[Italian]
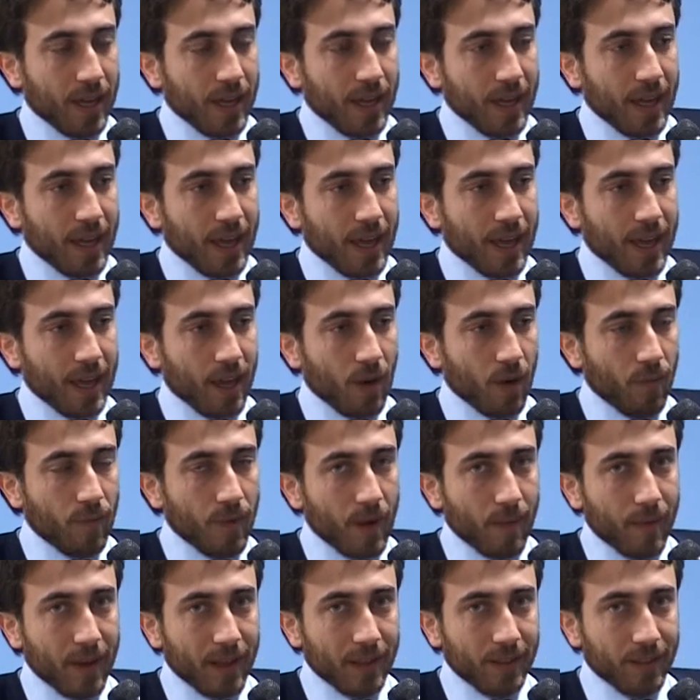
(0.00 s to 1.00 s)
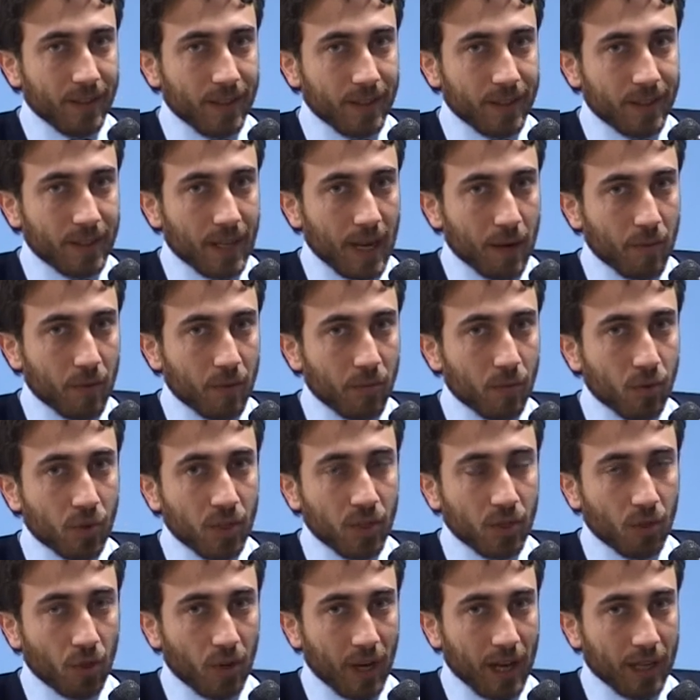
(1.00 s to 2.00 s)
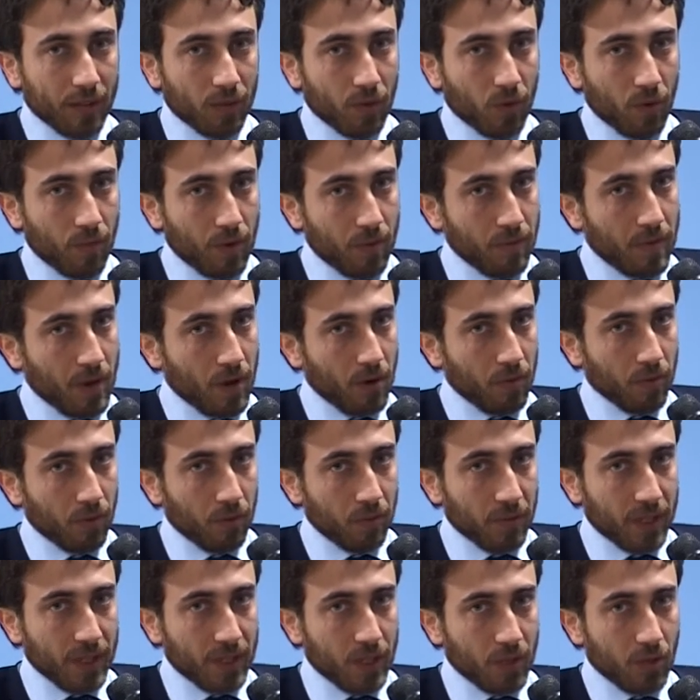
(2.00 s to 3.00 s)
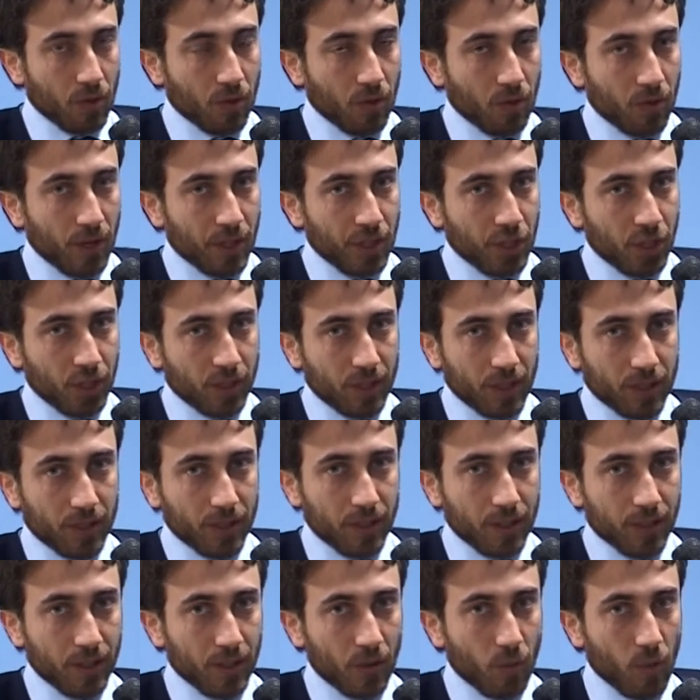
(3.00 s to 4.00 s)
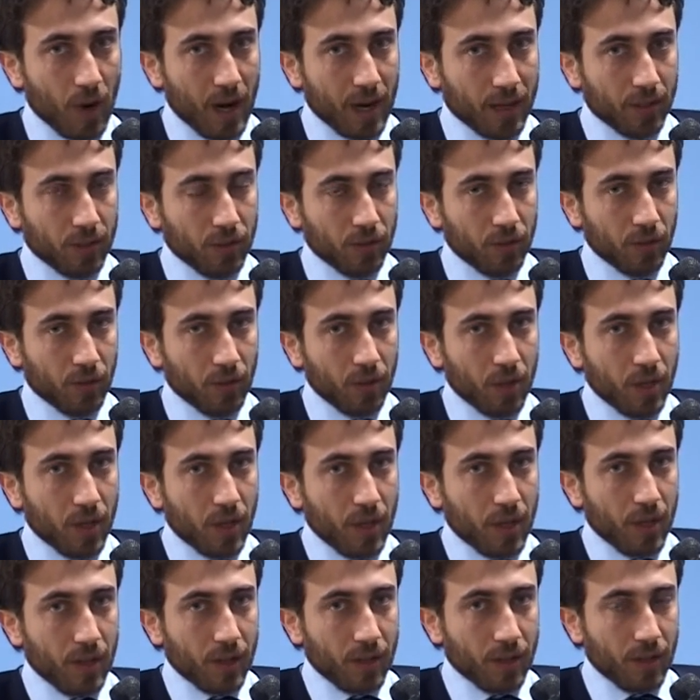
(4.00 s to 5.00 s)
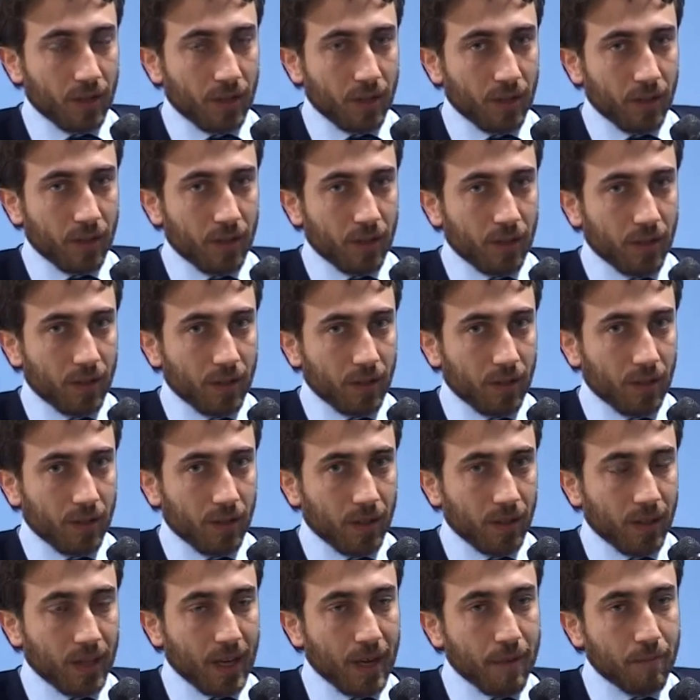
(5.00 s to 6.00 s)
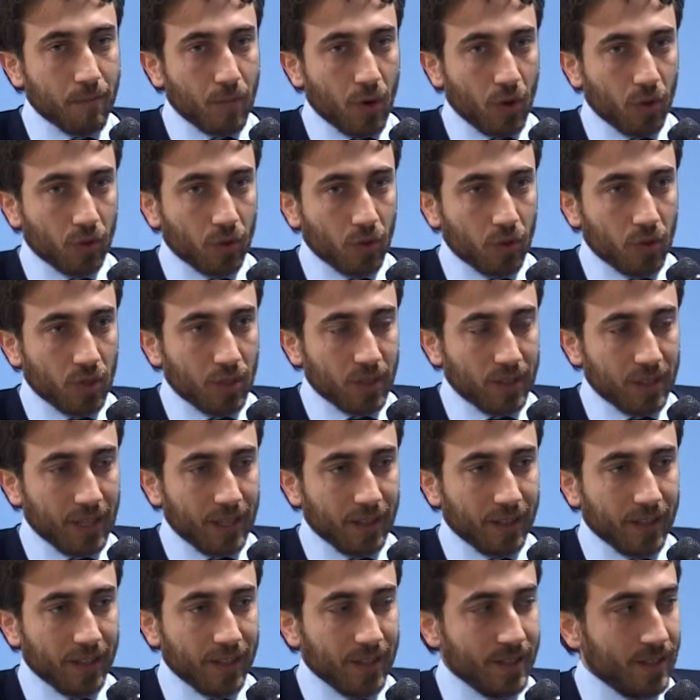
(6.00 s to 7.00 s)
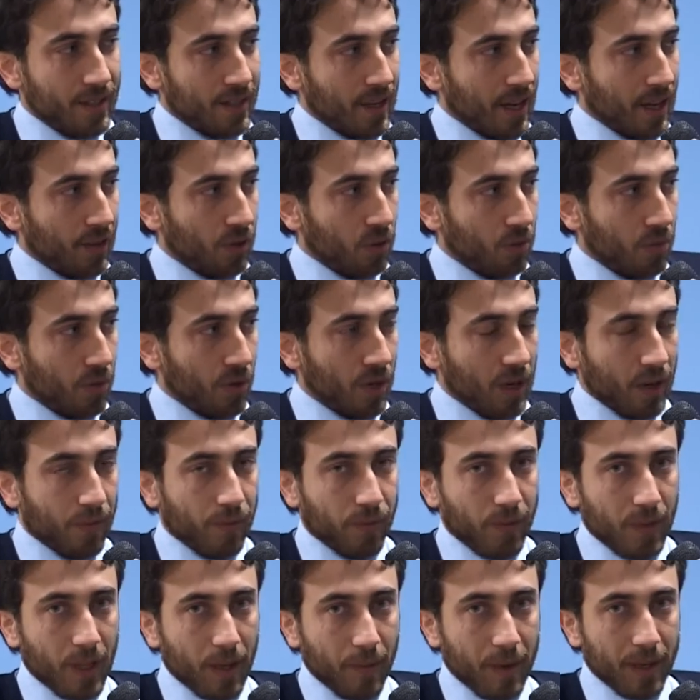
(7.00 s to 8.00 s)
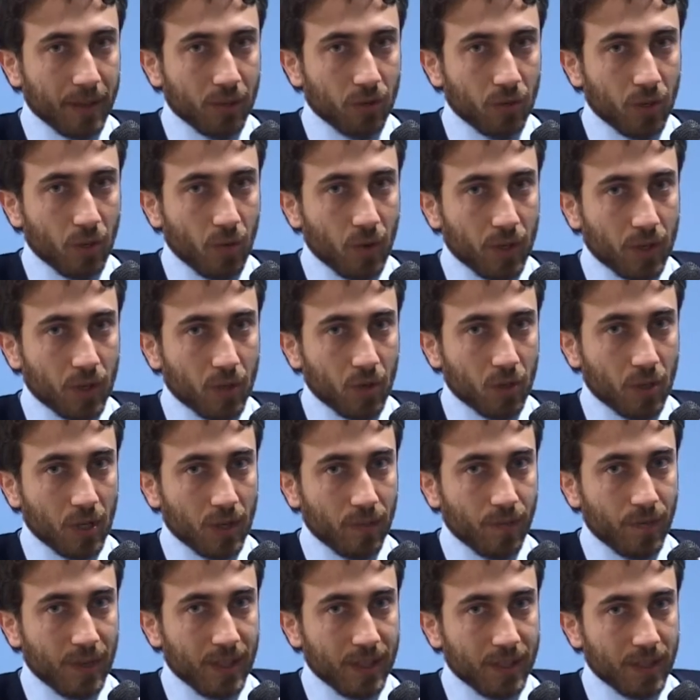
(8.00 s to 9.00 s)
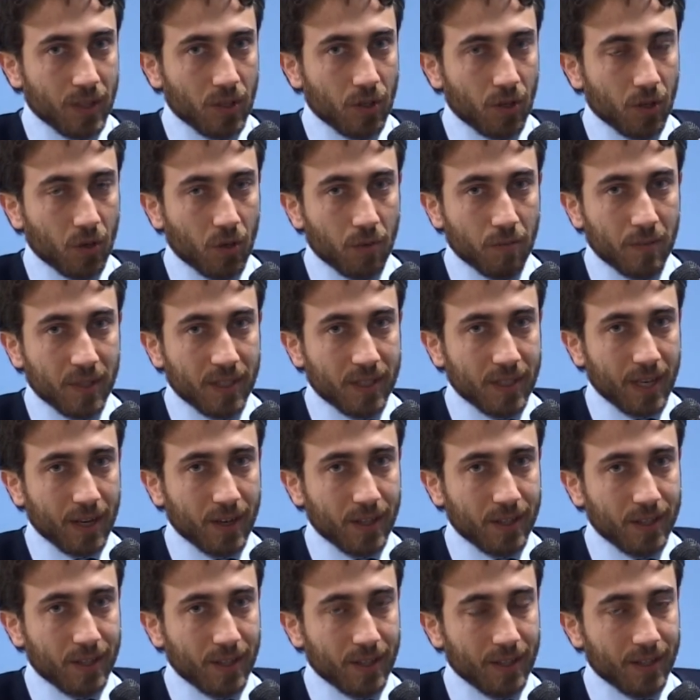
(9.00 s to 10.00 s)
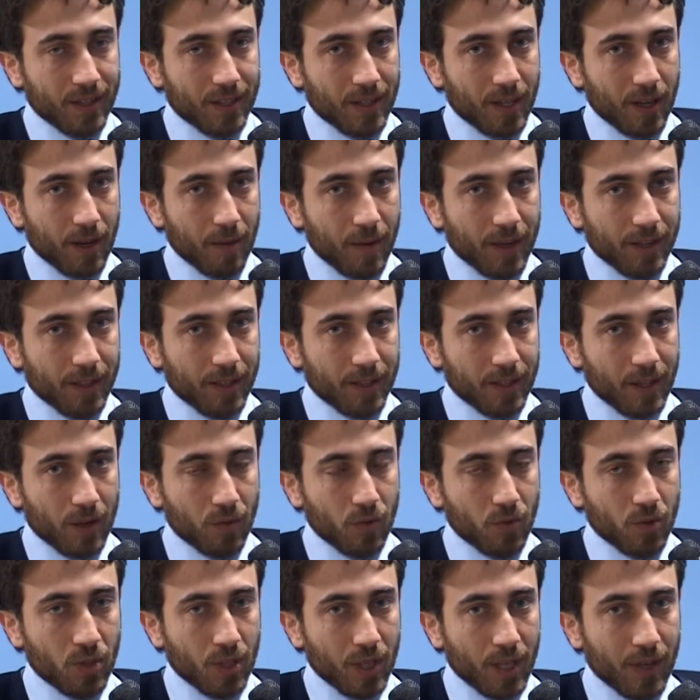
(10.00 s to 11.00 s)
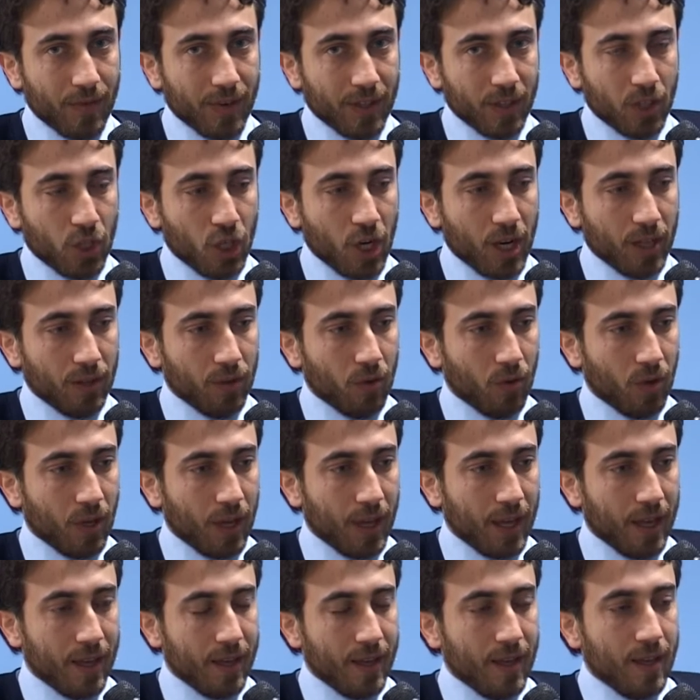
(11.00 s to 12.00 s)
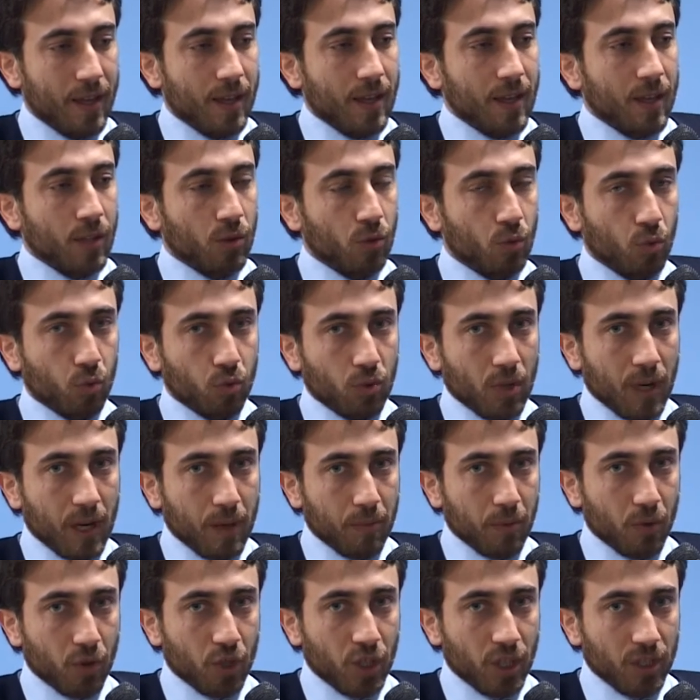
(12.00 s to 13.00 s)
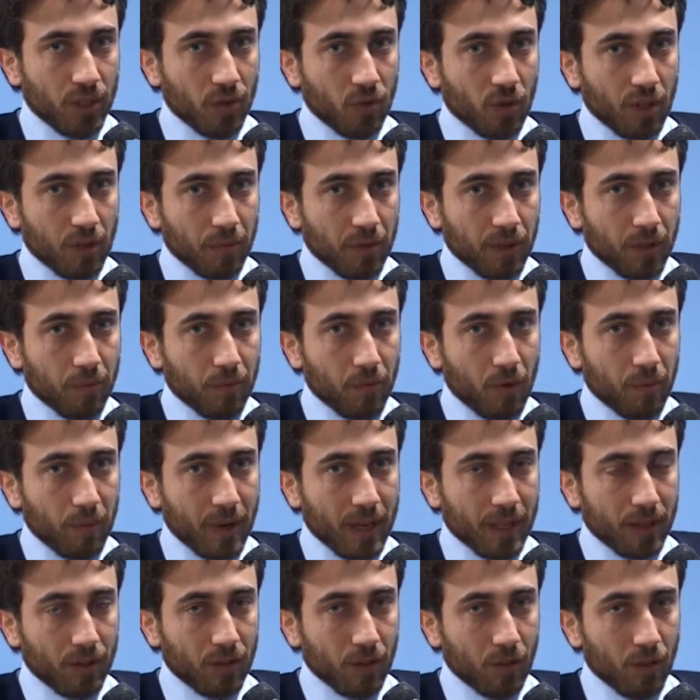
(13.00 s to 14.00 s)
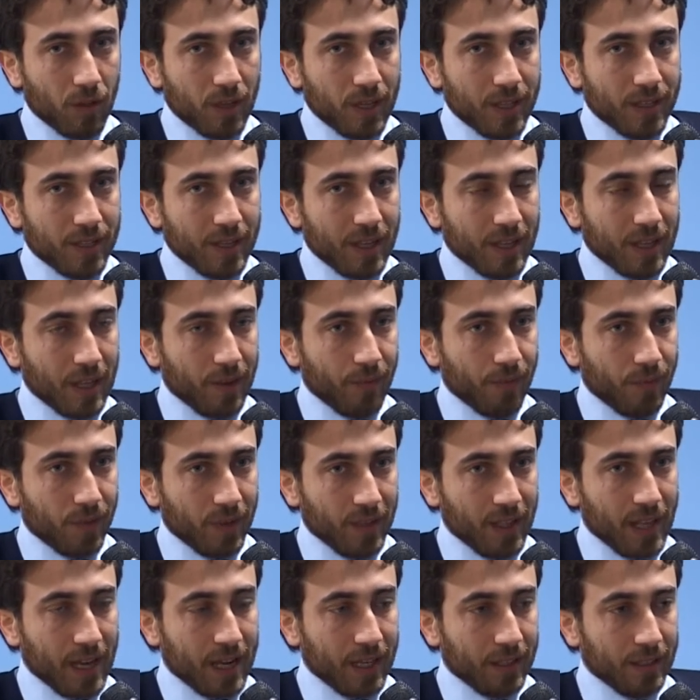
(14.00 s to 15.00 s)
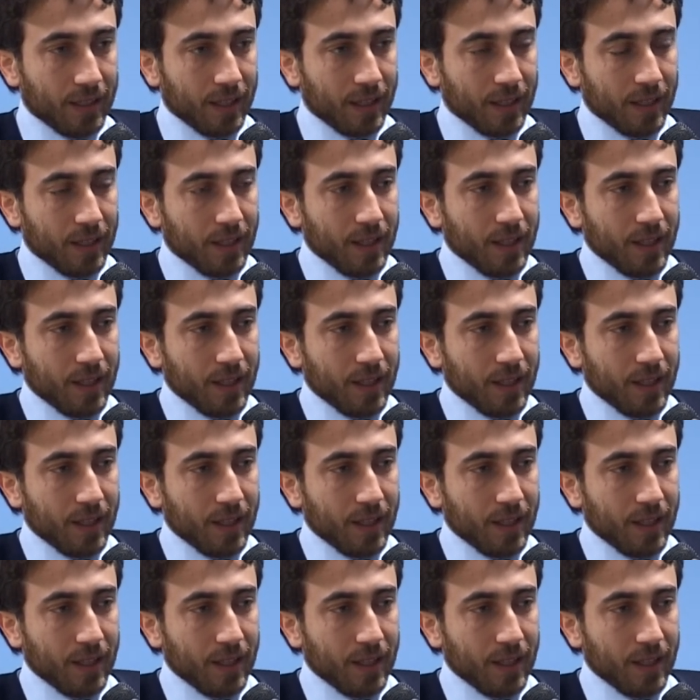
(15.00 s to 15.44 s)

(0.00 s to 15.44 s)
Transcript: e ovviamente stiamo monitorando, come abbiamo promesso ai cittadini di Quarto, eh, in che modo si sta indirizzando poi l'affidamento di questo servizio. Il commissario è stato estremamente esaustiva dicendo che tutta la procedura per il momento è stata affidata